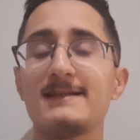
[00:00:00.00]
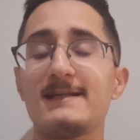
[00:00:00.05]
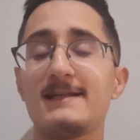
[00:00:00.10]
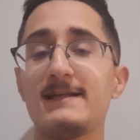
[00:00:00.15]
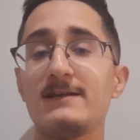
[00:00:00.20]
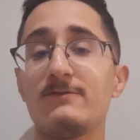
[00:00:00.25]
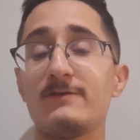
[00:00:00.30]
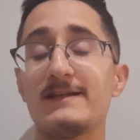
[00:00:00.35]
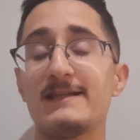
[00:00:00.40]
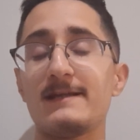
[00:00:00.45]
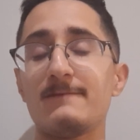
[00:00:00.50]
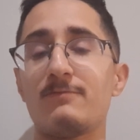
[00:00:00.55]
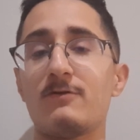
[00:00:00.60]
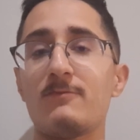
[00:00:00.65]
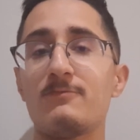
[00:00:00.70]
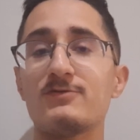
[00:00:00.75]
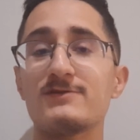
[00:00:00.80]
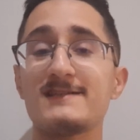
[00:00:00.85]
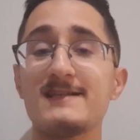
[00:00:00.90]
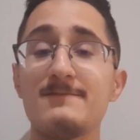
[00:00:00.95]
qui ont été
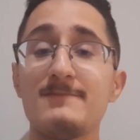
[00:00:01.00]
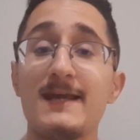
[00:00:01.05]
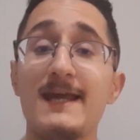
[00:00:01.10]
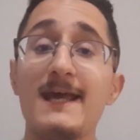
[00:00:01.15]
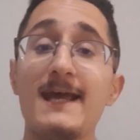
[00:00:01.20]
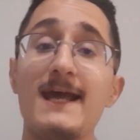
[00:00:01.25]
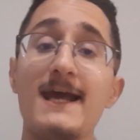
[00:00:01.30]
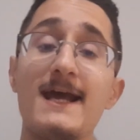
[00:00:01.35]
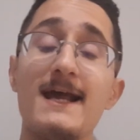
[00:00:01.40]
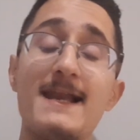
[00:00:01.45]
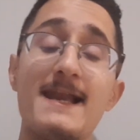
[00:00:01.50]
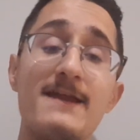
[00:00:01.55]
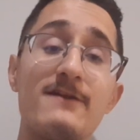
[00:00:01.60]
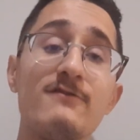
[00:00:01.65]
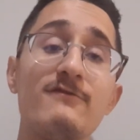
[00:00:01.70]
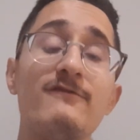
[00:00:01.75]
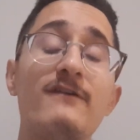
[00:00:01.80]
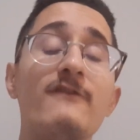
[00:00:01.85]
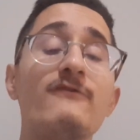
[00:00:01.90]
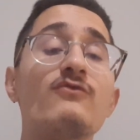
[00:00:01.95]
proposés, mais la
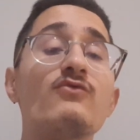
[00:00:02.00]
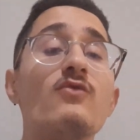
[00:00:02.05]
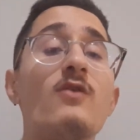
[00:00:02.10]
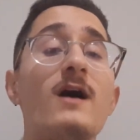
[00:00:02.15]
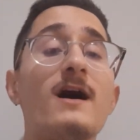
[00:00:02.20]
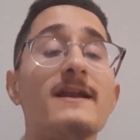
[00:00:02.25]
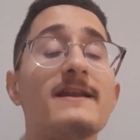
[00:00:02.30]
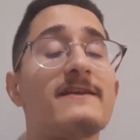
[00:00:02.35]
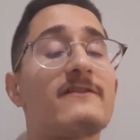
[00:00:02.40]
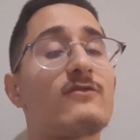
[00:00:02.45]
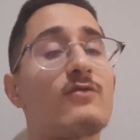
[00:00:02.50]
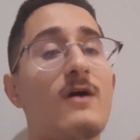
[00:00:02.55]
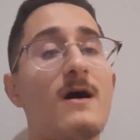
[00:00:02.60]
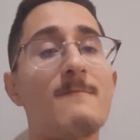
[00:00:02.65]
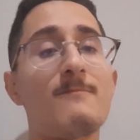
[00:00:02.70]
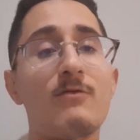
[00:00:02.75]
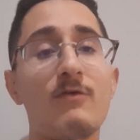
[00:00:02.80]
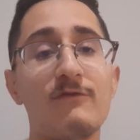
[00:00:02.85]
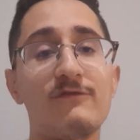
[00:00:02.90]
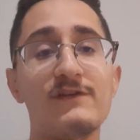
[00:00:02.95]
Juve va vouloir aller sur un
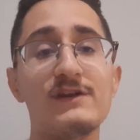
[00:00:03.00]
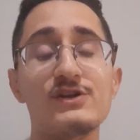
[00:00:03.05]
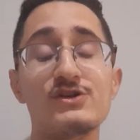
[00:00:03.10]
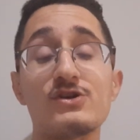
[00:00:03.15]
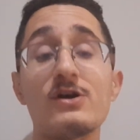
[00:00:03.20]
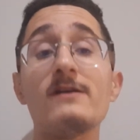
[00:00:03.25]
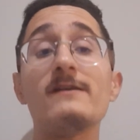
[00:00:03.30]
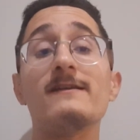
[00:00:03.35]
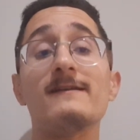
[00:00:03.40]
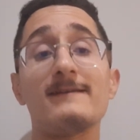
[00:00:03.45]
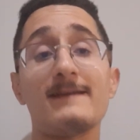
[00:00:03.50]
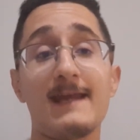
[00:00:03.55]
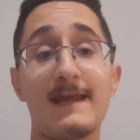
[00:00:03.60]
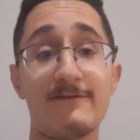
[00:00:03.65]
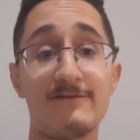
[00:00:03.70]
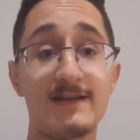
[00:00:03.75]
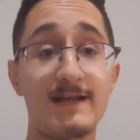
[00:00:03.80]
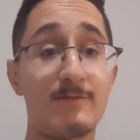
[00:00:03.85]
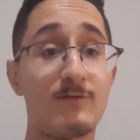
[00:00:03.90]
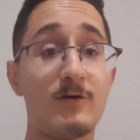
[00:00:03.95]
profil jeune.
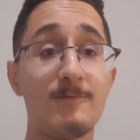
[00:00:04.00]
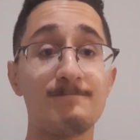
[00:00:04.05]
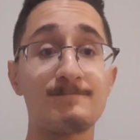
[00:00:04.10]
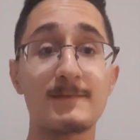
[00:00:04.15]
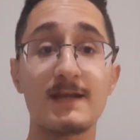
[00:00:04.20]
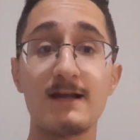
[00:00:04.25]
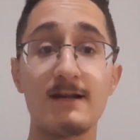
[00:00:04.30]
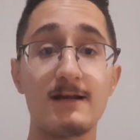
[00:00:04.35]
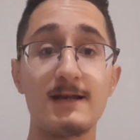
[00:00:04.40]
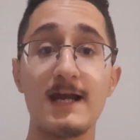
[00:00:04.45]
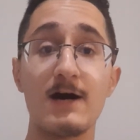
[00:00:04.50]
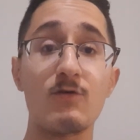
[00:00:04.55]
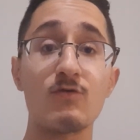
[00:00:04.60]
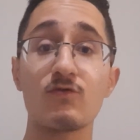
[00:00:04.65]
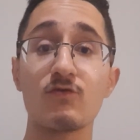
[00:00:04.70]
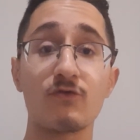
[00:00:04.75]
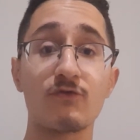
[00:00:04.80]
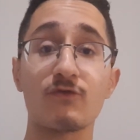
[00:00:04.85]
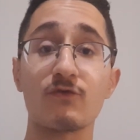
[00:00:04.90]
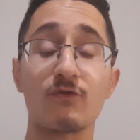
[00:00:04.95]
Évidemment, la
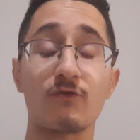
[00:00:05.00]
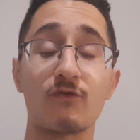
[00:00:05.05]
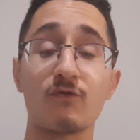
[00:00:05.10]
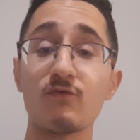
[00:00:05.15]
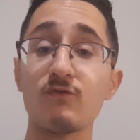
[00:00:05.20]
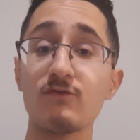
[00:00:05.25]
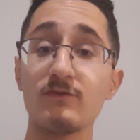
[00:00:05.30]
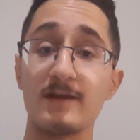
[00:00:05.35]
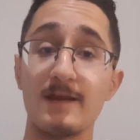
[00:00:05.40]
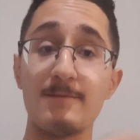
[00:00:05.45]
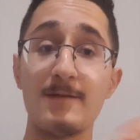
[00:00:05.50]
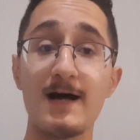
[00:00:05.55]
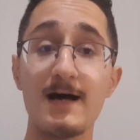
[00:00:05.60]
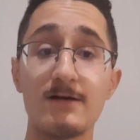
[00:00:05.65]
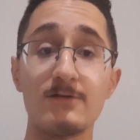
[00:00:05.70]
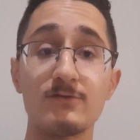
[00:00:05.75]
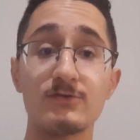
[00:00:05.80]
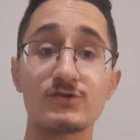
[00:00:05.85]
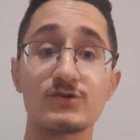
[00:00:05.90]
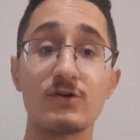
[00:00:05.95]
reconstruction
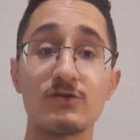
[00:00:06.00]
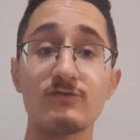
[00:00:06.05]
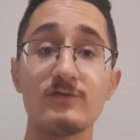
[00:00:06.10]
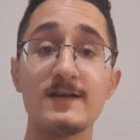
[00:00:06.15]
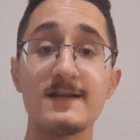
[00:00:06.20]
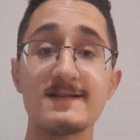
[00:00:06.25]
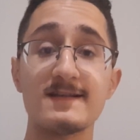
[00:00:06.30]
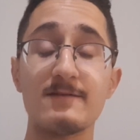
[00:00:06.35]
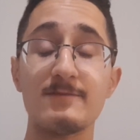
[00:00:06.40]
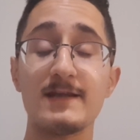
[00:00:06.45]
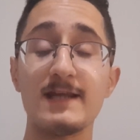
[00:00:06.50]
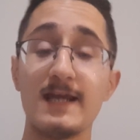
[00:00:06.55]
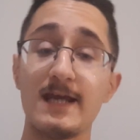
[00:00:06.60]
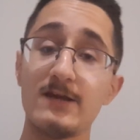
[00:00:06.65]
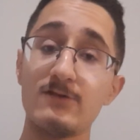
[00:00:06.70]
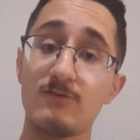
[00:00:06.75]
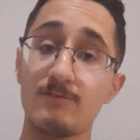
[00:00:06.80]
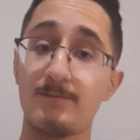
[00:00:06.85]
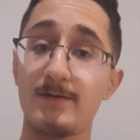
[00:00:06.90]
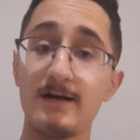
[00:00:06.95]
démarre aujourd'hui les amis,
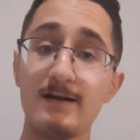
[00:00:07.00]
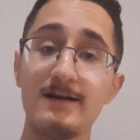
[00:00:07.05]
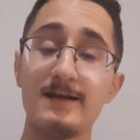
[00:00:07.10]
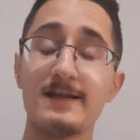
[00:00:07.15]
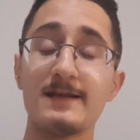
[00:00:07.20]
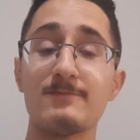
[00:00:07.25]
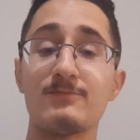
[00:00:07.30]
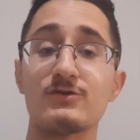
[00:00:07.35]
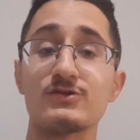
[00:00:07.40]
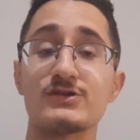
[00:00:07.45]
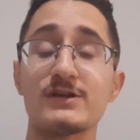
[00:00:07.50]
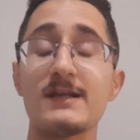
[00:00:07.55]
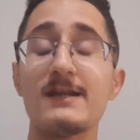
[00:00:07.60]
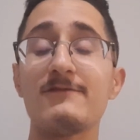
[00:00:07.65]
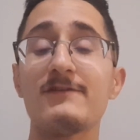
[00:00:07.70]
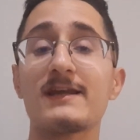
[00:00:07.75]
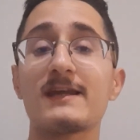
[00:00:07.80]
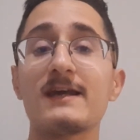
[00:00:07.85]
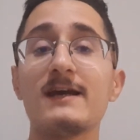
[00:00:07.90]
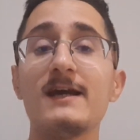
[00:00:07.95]
et non pas l'année prochaine
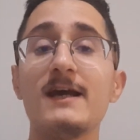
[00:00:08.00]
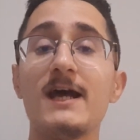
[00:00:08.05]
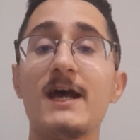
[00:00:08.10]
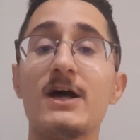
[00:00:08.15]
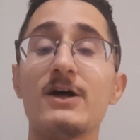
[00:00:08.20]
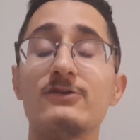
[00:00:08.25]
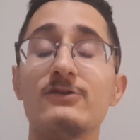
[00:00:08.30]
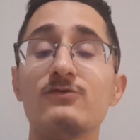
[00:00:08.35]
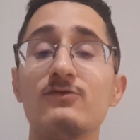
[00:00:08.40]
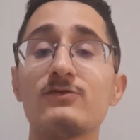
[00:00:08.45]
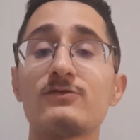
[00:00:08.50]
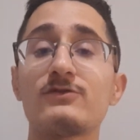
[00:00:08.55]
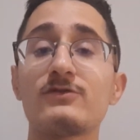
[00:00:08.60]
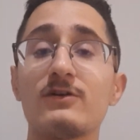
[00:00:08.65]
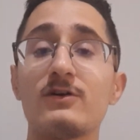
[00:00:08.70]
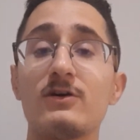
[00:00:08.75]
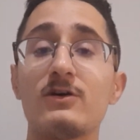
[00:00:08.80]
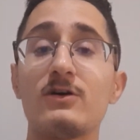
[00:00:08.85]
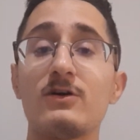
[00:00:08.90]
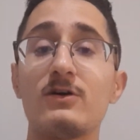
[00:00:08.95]
avec donc 12
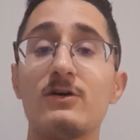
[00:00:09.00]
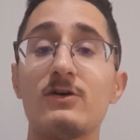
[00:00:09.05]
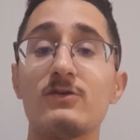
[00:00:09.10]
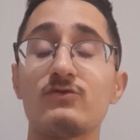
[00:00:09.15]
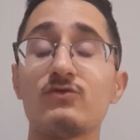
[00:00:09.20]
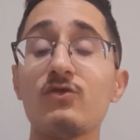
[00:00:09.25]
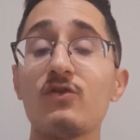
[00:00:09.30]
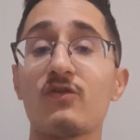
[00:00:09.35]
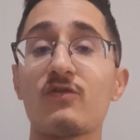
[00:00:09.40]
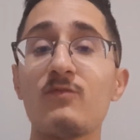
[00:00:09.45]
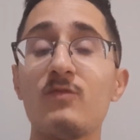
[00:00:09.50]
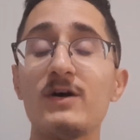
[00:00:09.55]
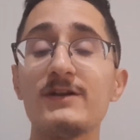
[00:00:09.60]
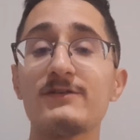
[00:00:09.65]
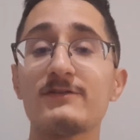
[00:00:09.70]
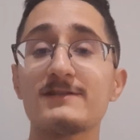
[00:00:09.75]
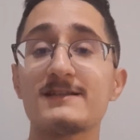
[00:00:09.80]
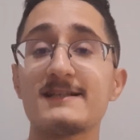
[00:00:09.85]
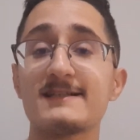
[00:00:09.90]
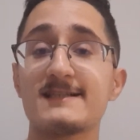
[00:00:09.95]
euh, mois
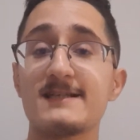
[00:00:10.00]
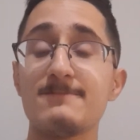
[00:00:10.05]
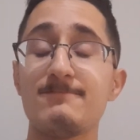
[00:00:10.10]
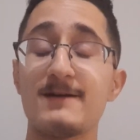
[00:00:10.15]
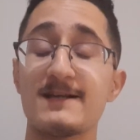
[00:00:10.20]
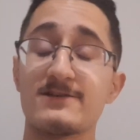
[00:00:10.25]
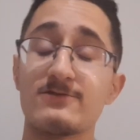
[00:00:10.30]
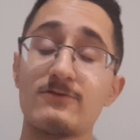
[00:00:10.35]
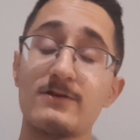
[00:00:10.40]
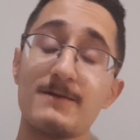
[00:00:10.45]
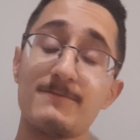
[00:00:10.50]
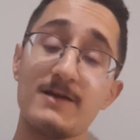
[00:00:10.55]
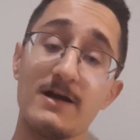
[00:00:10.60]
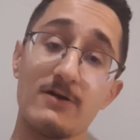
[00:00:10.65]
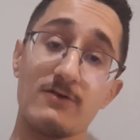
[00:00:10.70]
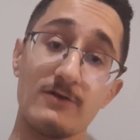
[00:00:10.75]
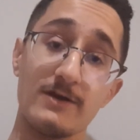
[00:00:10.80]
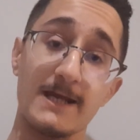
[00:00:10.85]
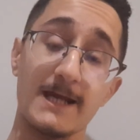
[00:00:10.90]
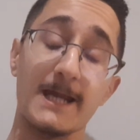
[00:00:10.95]
d'anticipation les
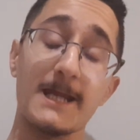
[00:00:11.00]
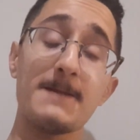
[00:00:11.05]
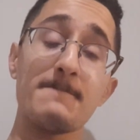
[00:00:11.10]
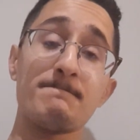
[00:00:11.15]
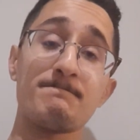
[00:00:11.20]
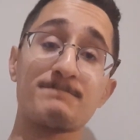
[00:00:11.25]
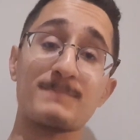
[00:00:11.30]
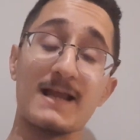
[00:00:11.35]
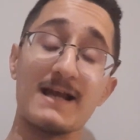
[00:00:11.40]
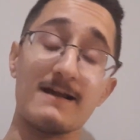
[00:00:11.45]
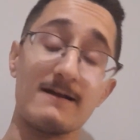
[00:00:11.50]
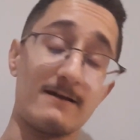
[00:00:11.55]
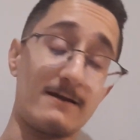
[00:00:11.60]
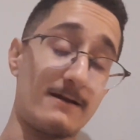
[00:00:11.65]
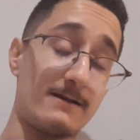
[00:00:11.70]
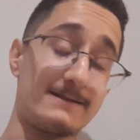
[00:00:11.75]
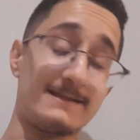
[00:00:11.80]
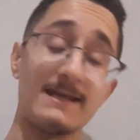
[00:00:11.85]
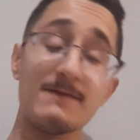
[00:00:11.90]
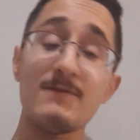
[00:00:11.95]
bienconneries,
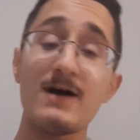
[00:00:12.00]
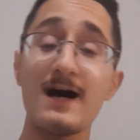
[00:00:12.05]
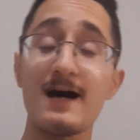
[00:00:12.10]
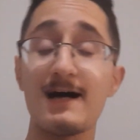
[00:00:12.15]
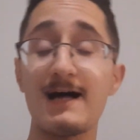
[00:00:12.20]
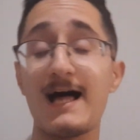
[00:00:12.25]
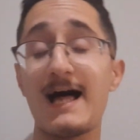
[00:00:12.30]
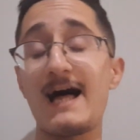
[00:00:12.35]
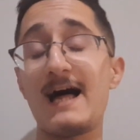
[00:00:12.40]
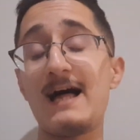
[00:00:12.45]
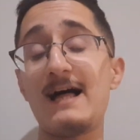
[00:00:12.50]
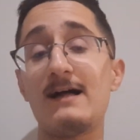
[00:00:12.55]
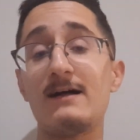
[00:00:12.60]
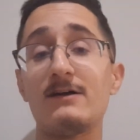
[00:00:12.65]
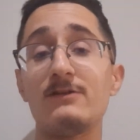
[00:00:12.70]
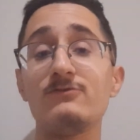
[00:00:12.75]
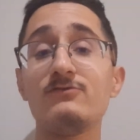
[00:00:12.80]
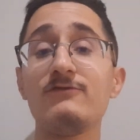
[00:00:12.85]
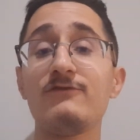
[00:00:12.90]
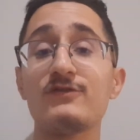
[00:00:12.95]
euh, démarre un,
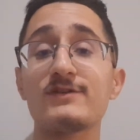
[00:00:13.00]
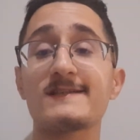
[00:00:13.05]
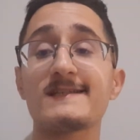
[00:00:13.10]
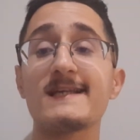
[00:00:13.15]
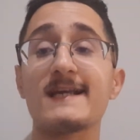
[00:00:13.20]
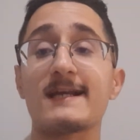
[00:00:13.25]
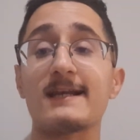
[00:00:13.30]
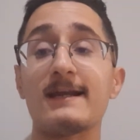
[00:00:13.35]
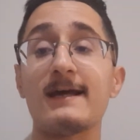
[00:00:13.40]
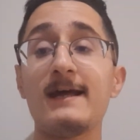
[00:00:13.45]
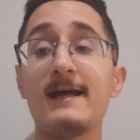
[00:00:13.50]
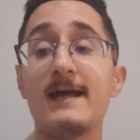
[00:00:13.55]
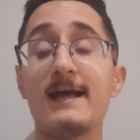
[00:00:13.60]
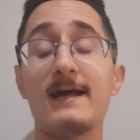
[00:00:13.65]
euh, nouveau cycle.